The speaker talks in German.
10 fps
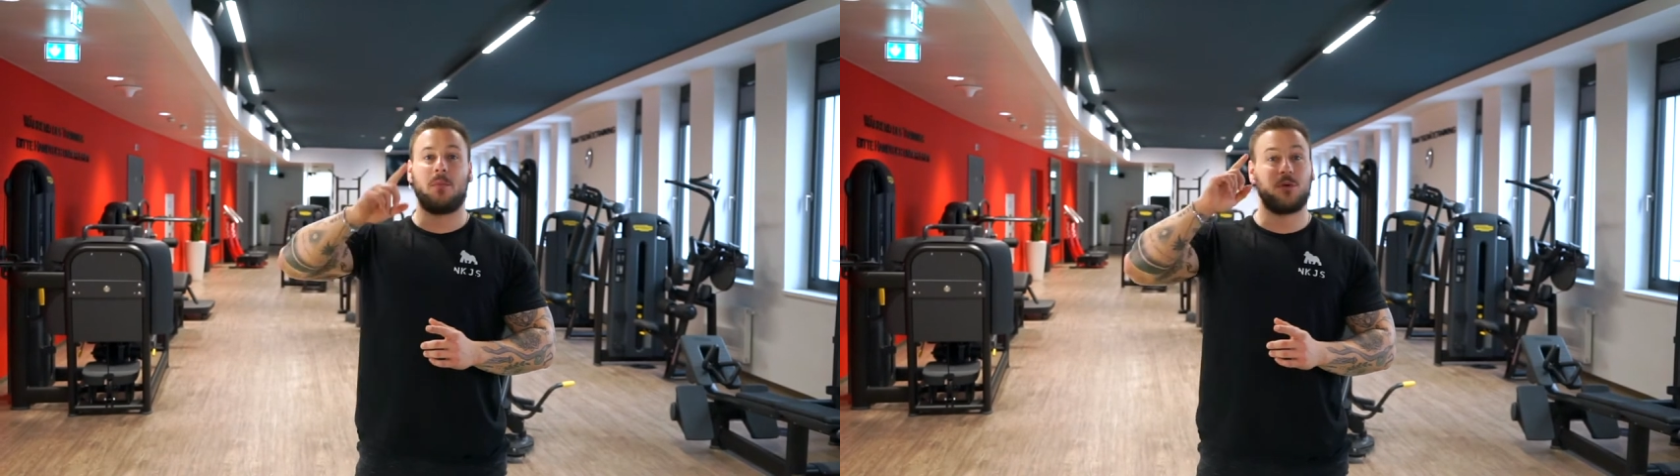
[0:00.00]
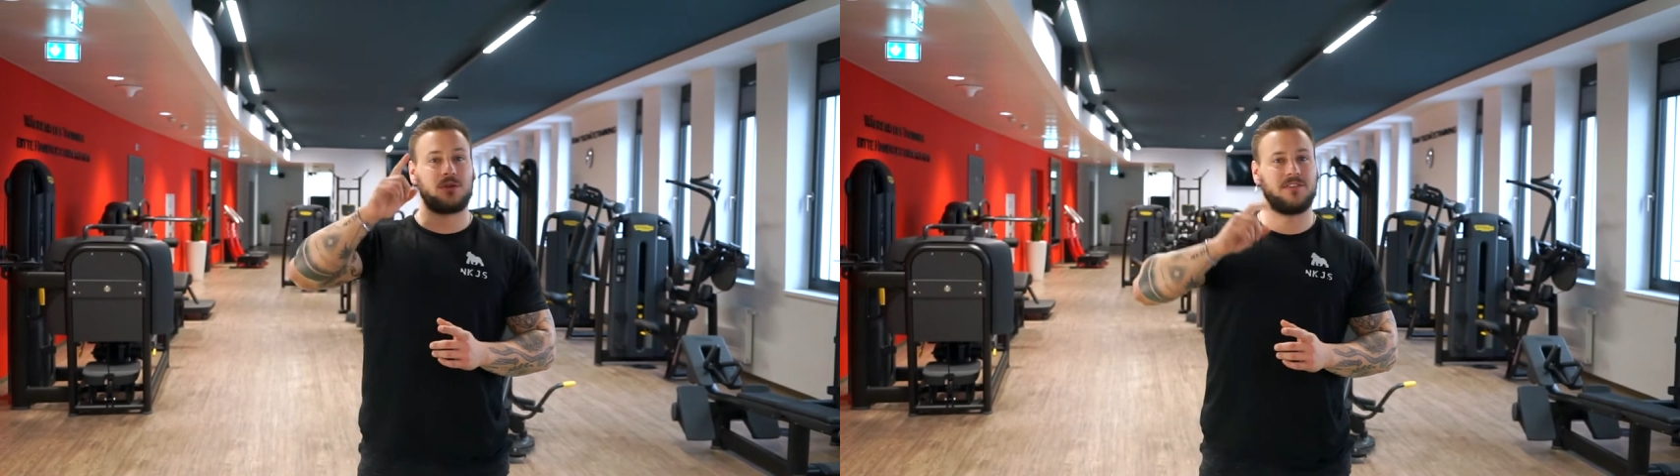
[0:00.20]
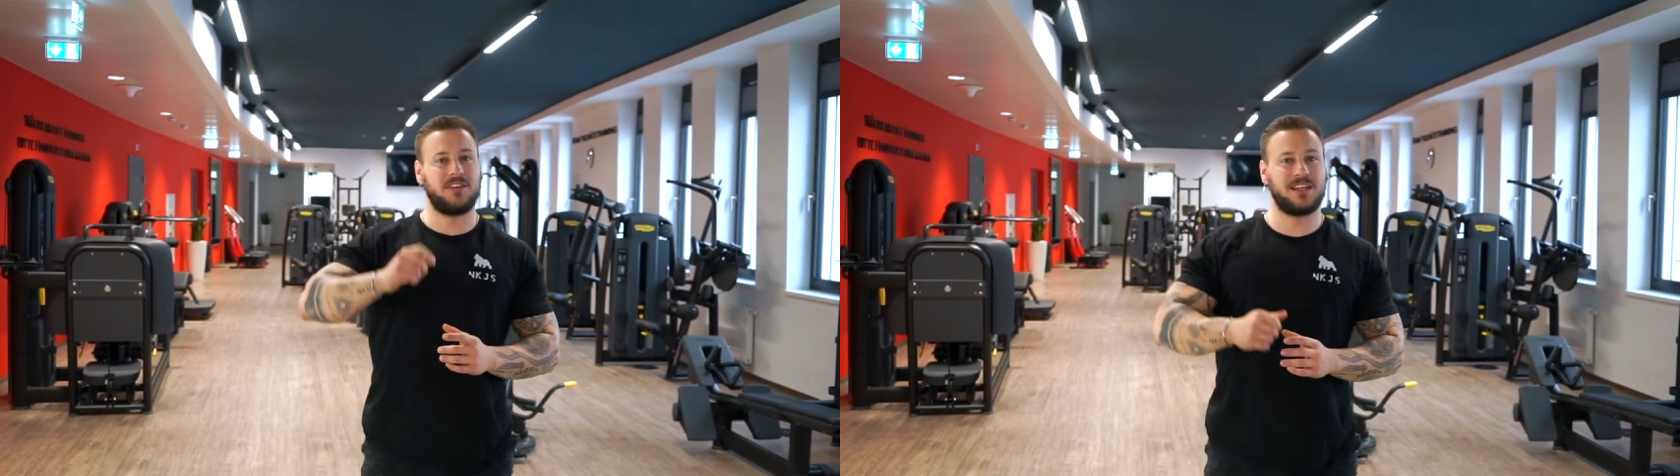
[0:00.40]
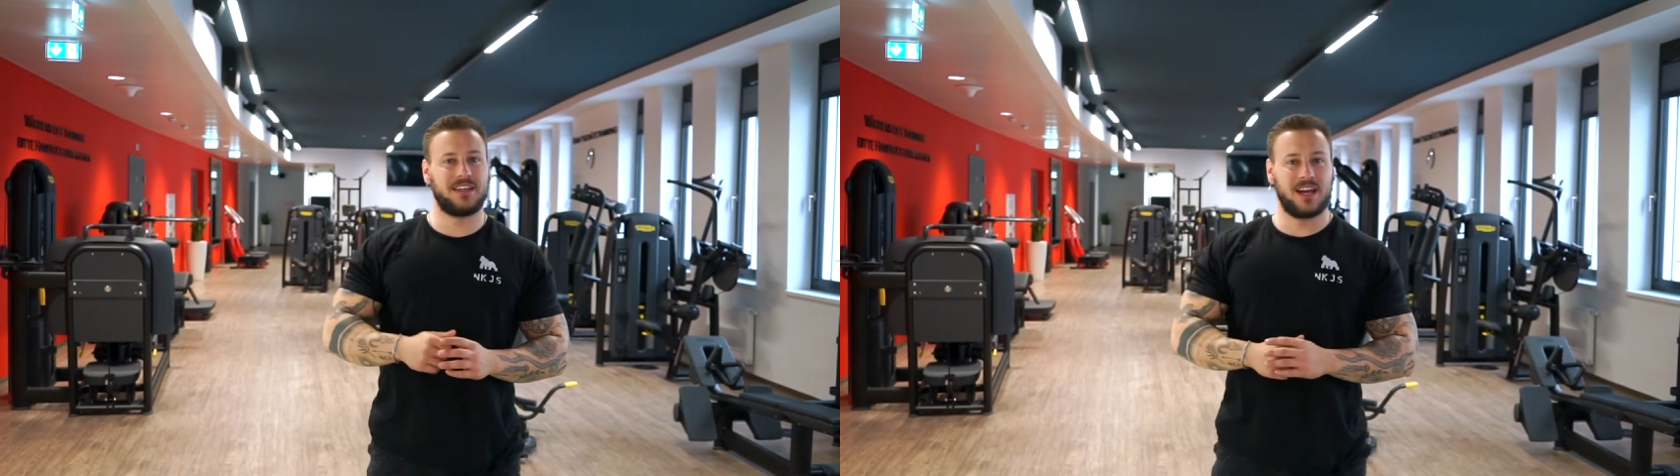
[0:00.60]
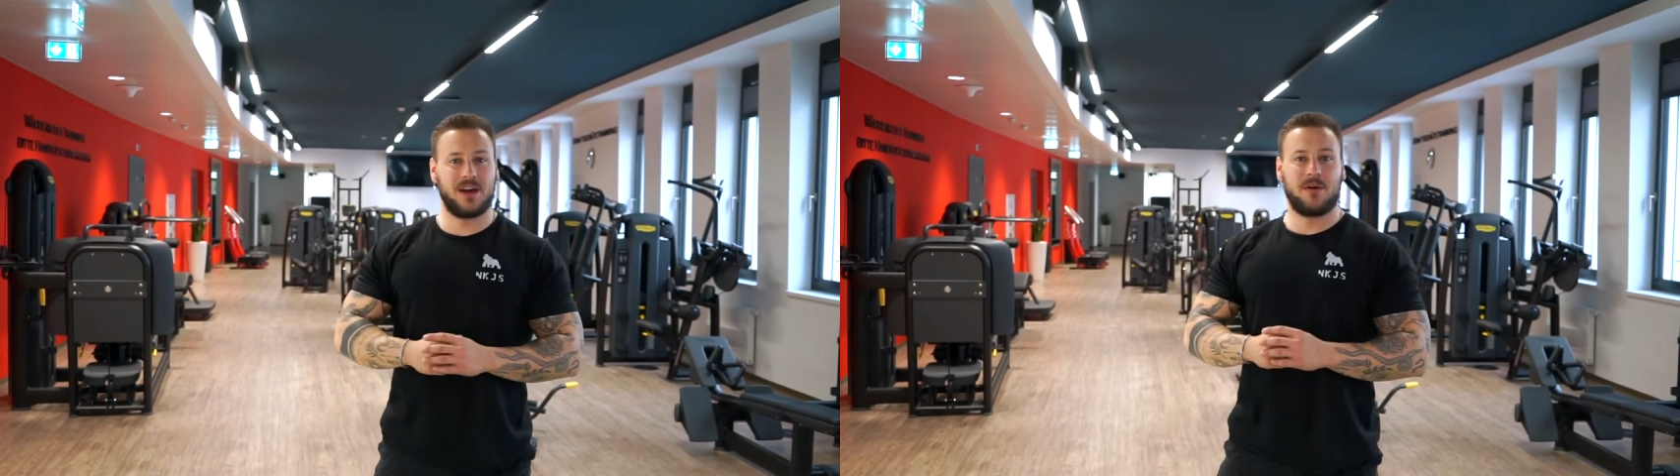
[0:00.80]

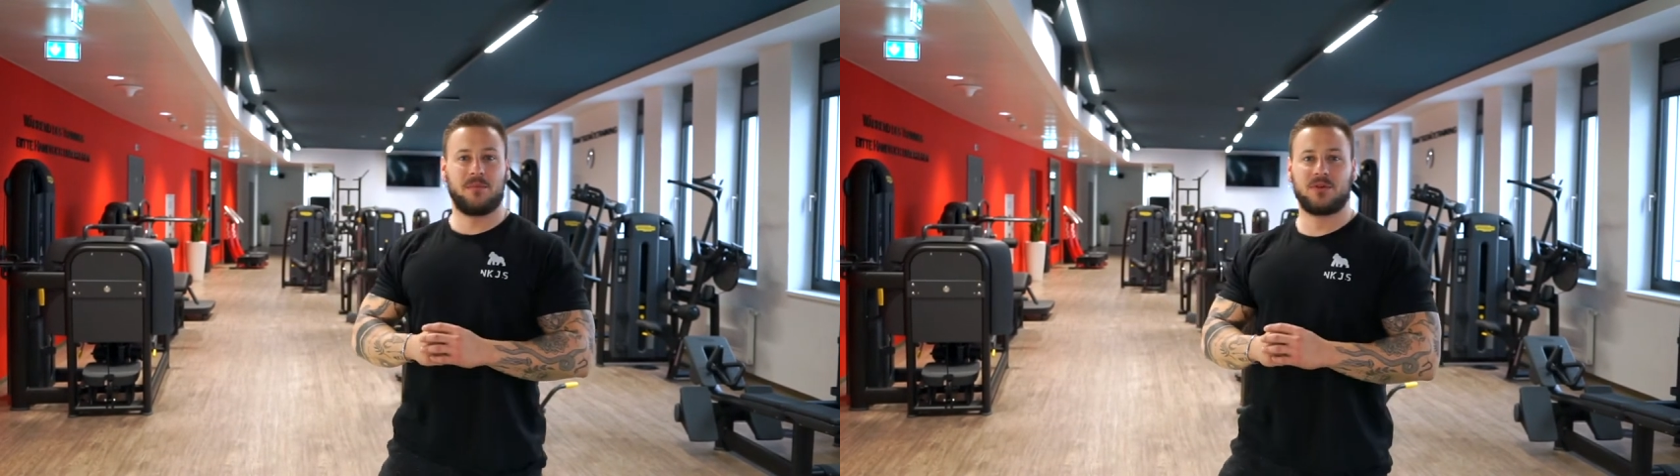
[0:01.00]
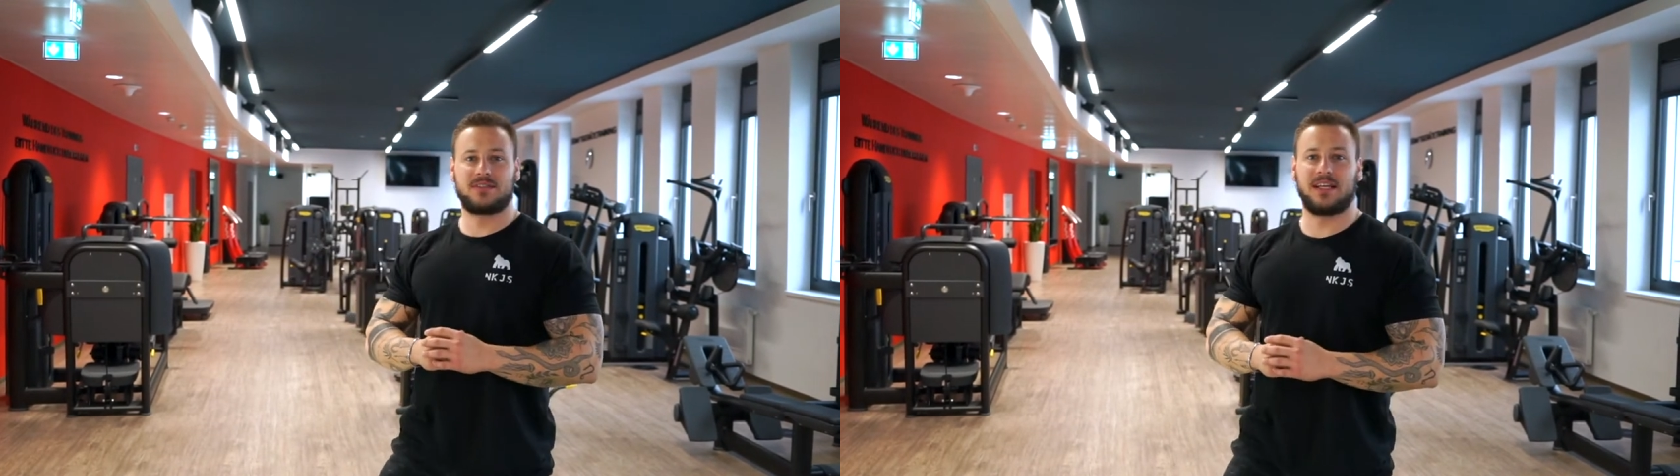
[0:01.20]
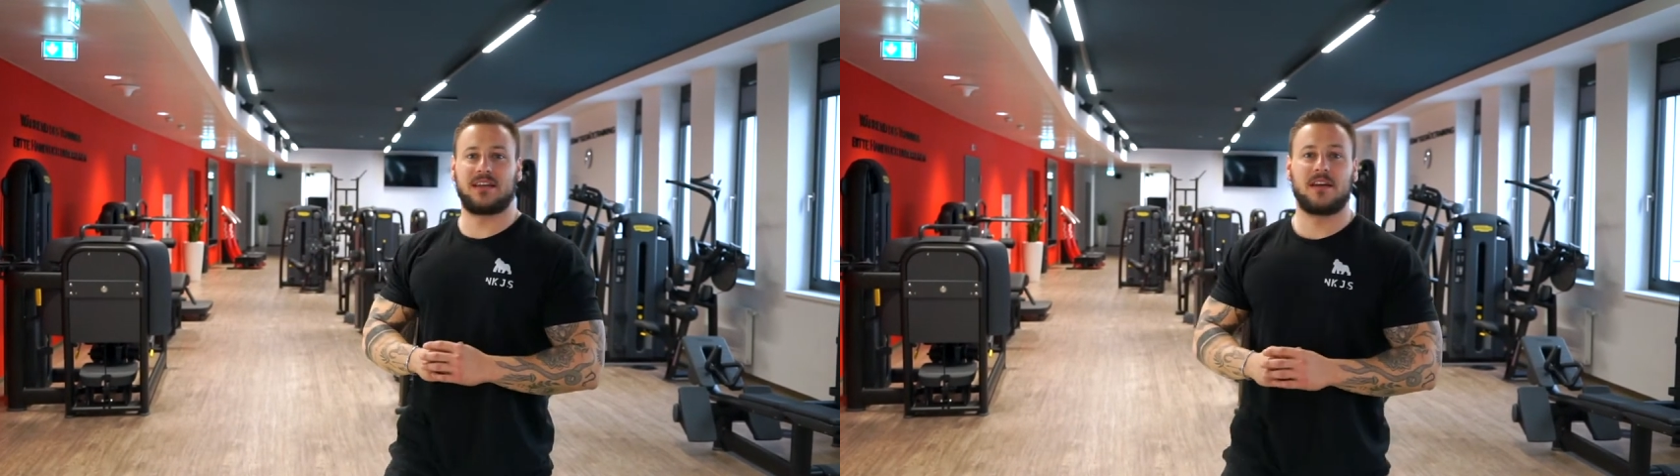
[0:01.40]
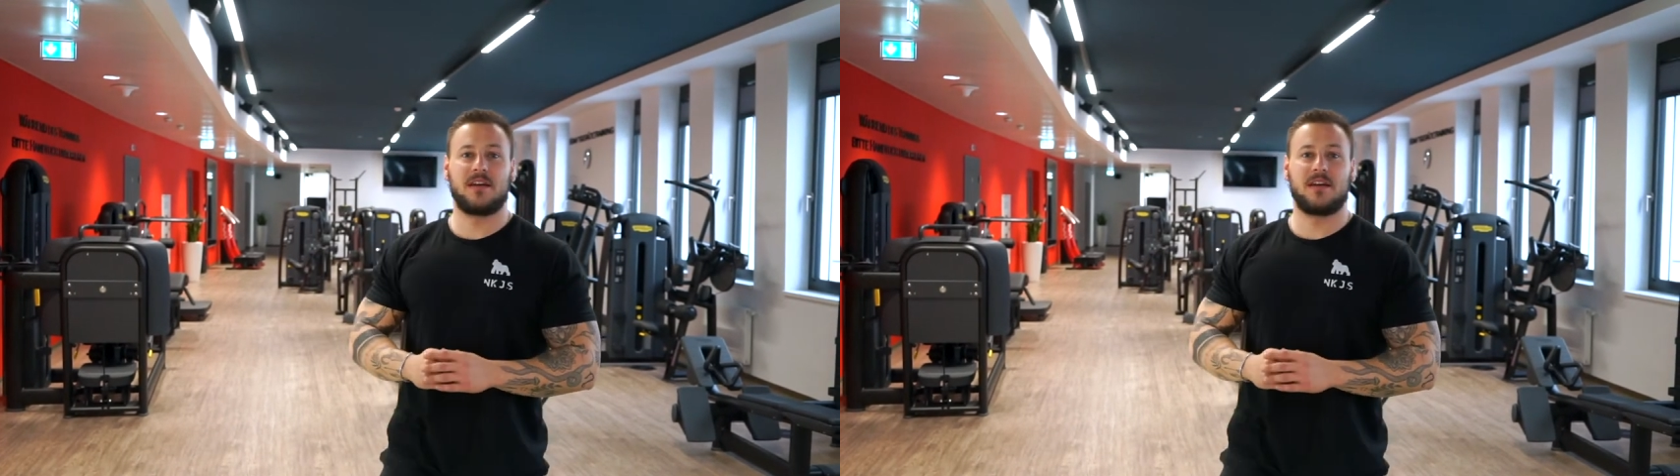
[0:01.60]
motivierende Musik.